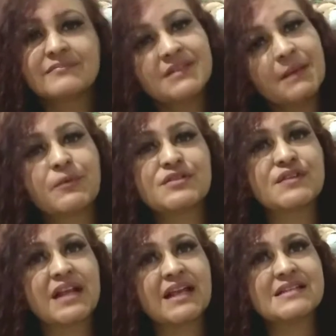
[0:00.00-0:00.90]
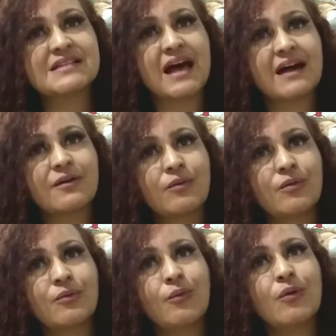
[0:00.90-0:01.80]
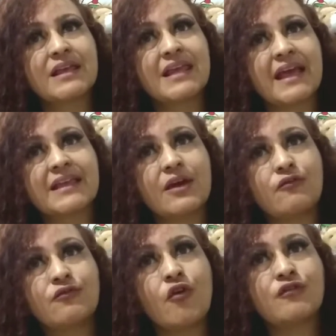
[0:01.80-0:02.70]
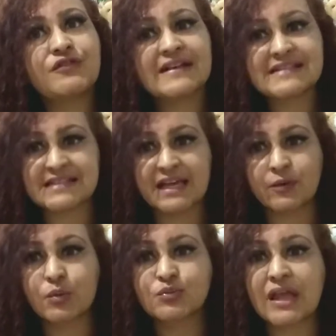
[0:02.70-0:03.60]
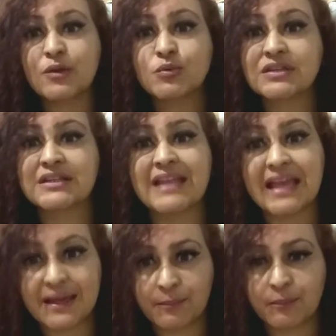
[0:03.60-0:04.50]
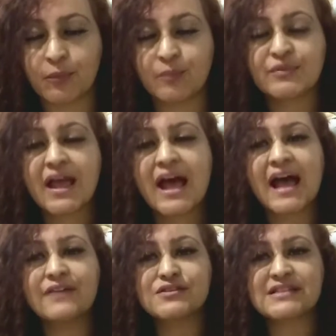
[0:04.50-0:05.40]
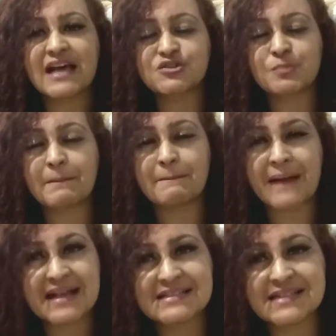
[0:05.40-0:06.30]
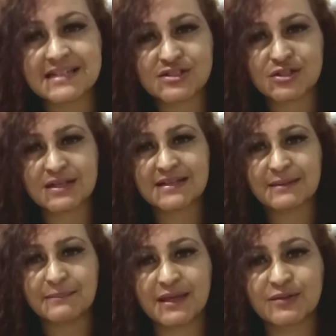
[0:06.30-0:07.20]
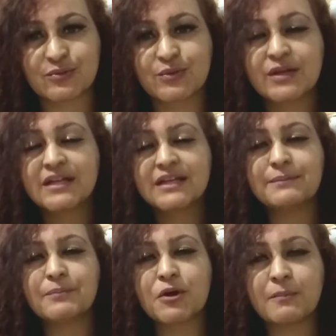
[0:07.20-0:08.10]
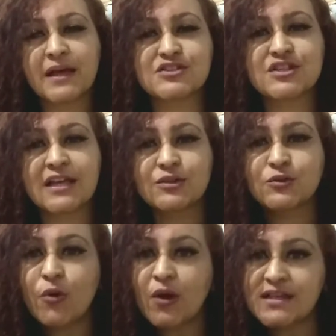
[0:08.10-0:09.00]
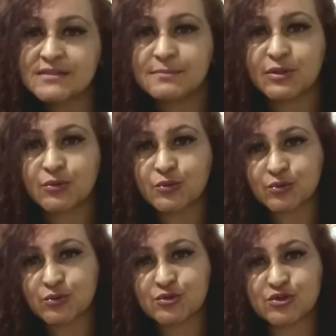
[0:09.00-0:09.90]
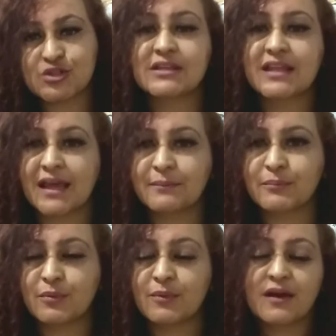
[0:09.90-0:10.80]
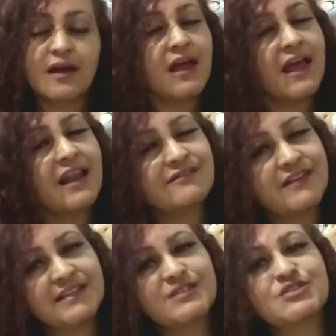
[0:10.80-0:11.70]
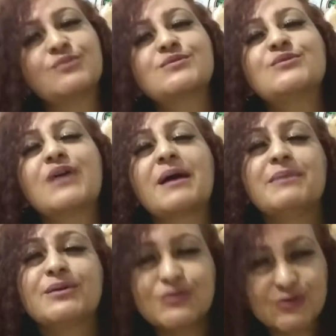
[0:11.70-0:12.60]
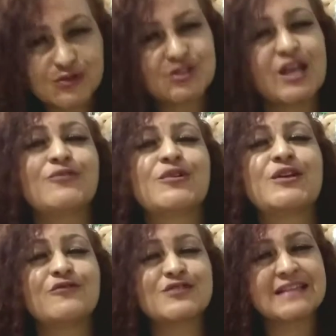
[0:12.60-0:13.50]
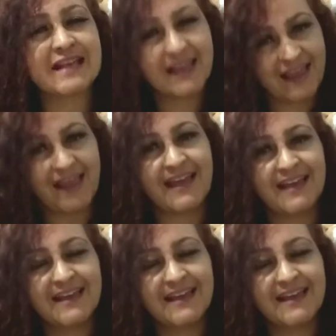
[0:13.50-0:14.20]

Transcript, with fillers: Depois finalizar. O que que eu vou fazer? Eu não tenho tempo. Aí você acha uma máscara de tratamento que promete que em dois minutos de tempo ela vai deixar o seu cabelo do jeito que você quer.